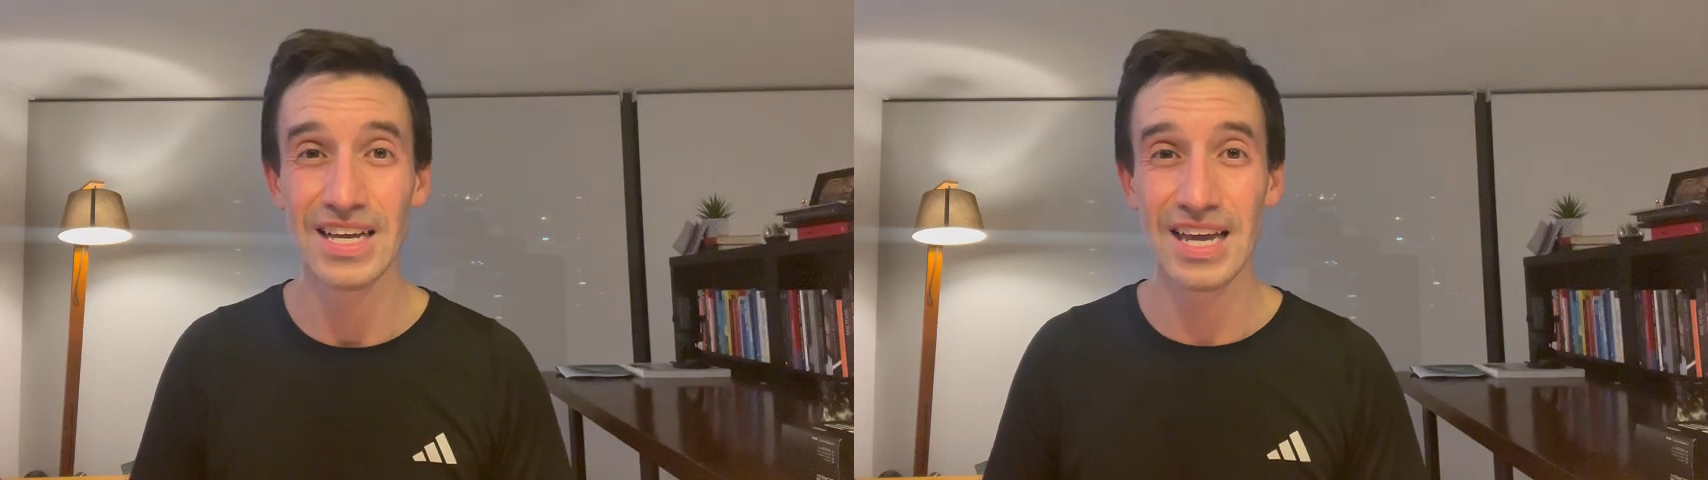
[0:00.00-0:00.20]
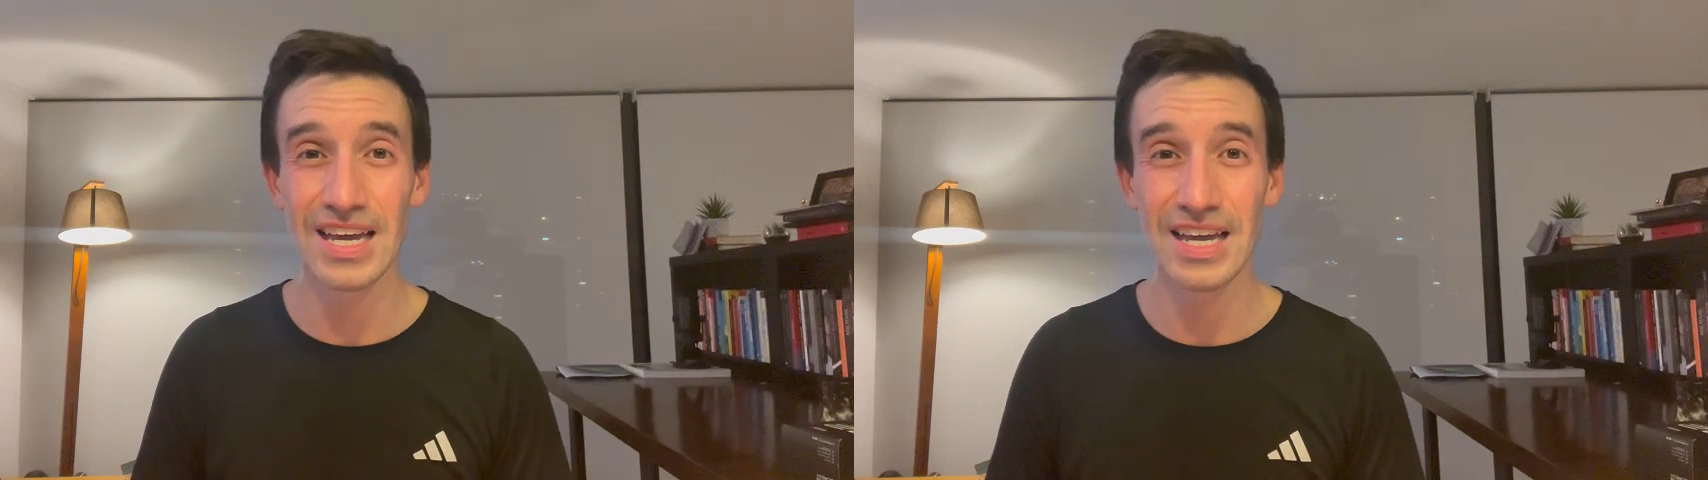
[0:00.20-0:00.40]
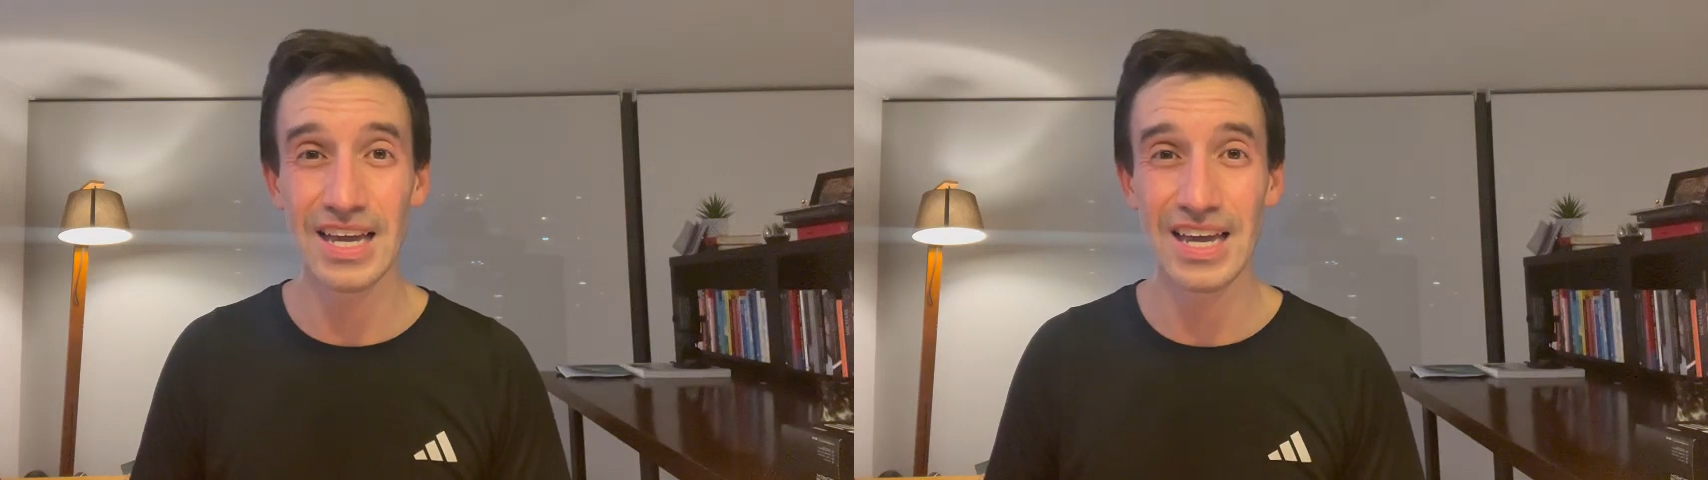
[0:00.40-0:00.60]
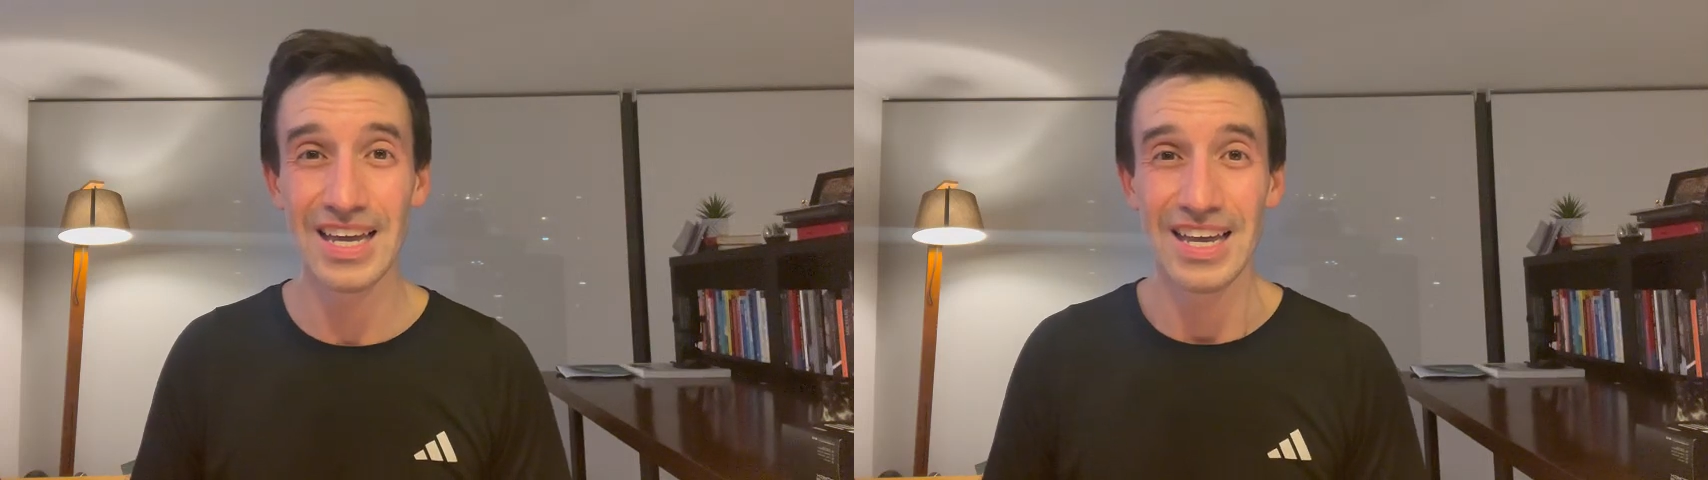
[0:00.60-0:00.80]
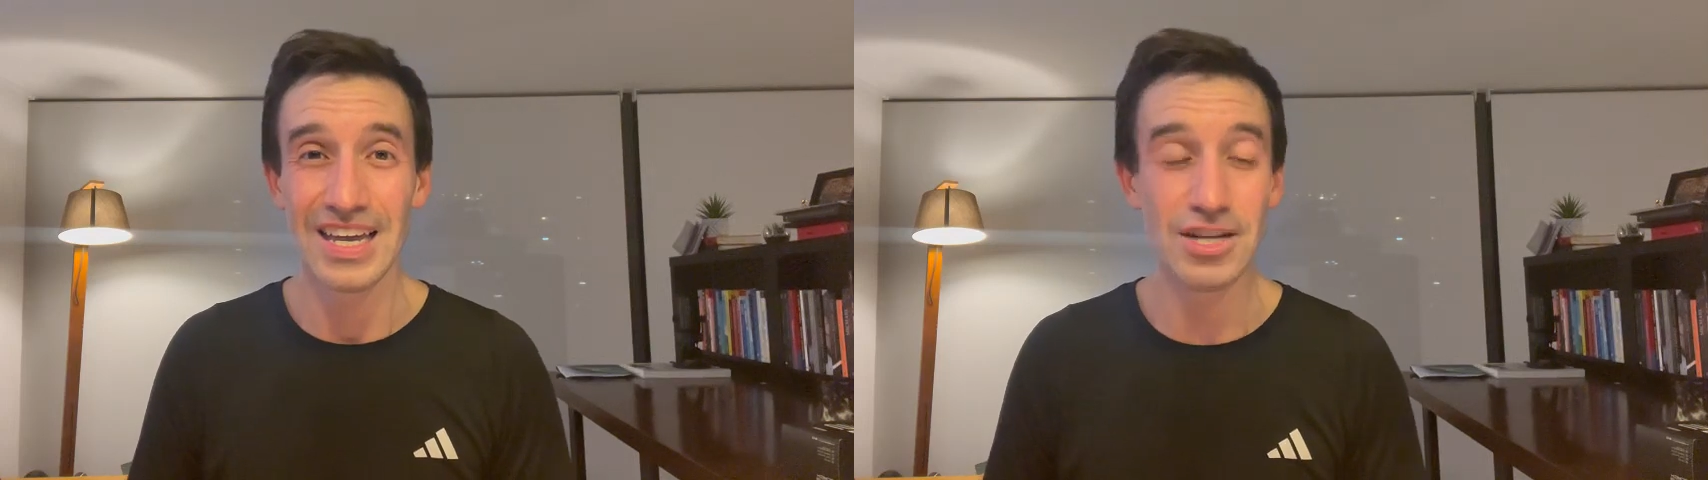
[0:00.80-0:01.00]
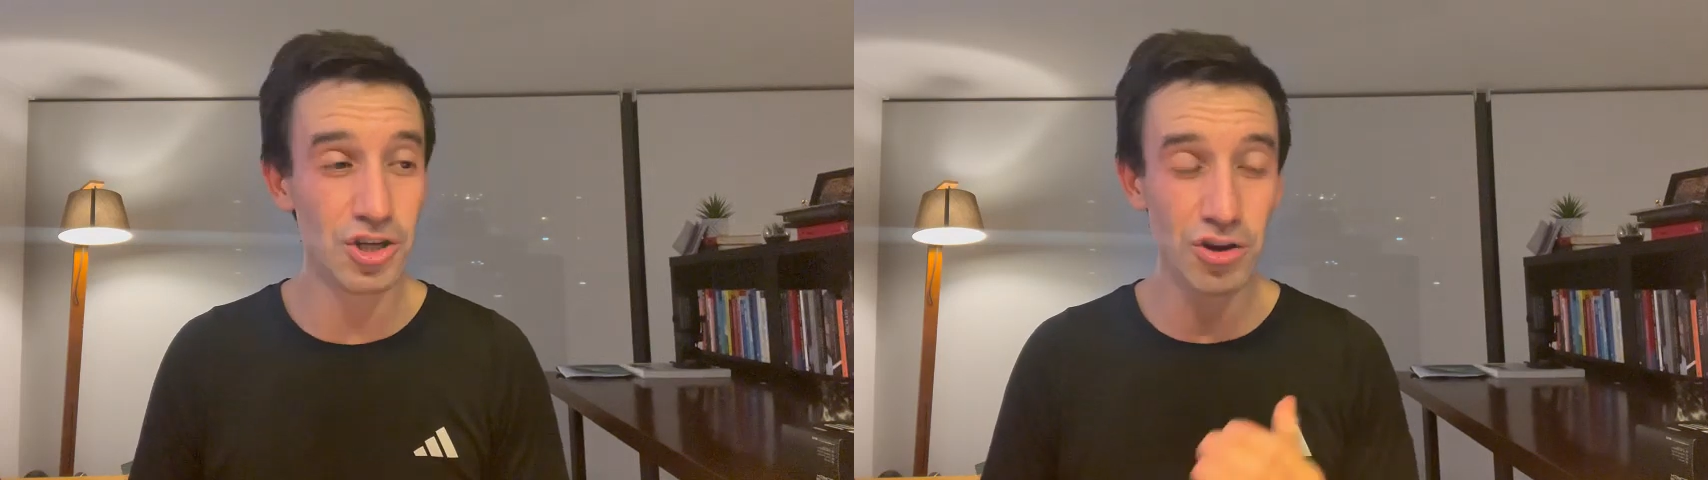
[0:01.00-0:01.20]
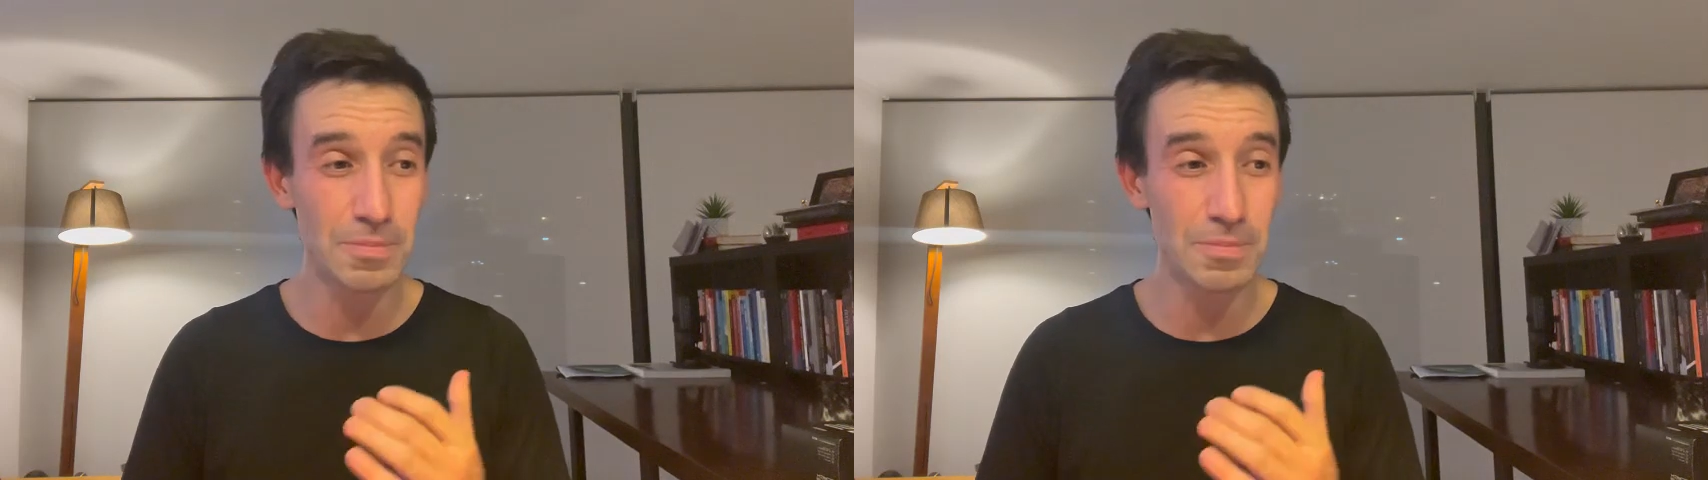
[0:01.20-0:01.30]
Eh, y no